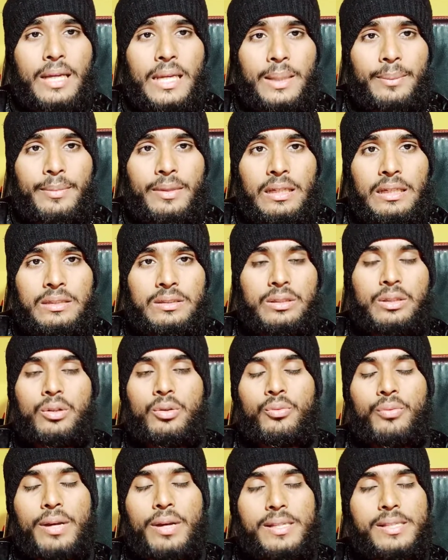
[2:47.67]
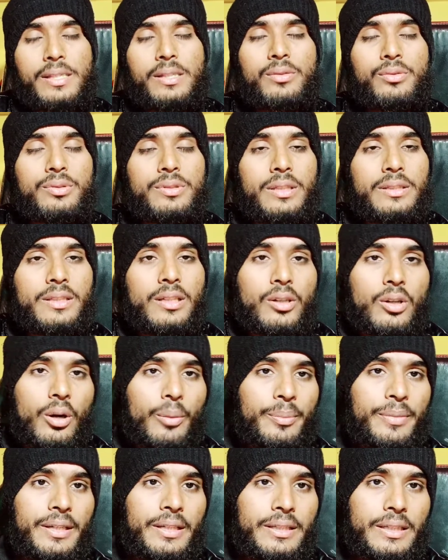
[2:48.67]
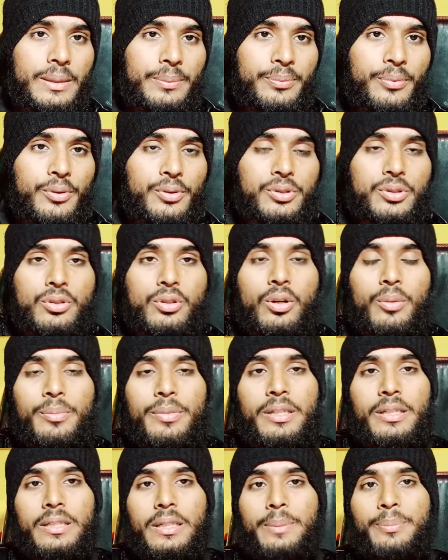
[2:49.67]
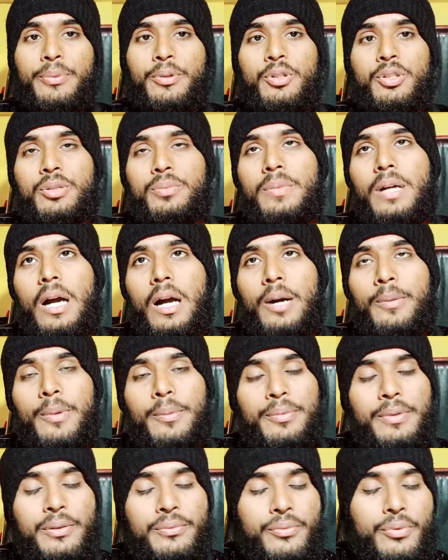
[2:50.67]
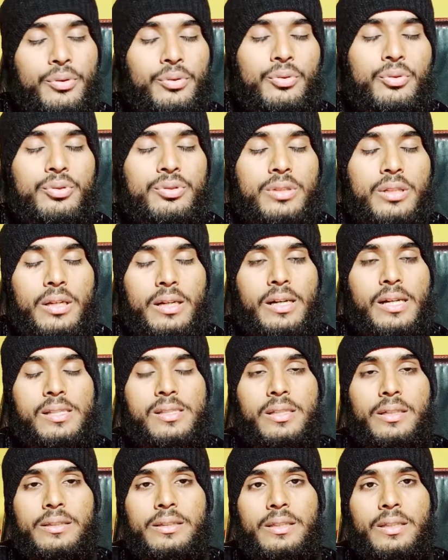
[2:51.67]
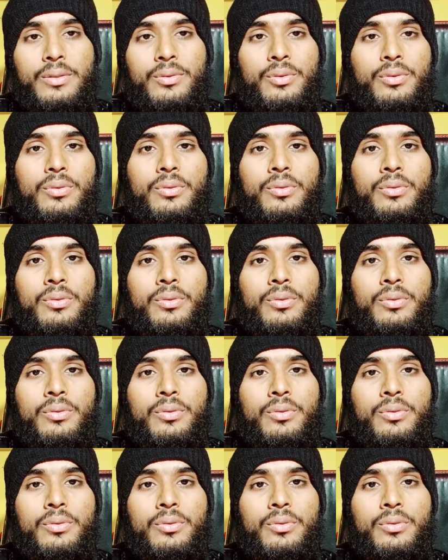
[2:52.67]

बारे में लिखते हो वैसे ही हो जाती है कम्युनिटी पोस्ट कम्युनिटी पोस्ट में आप अपने फ़ोटोज़ लगा सकते हो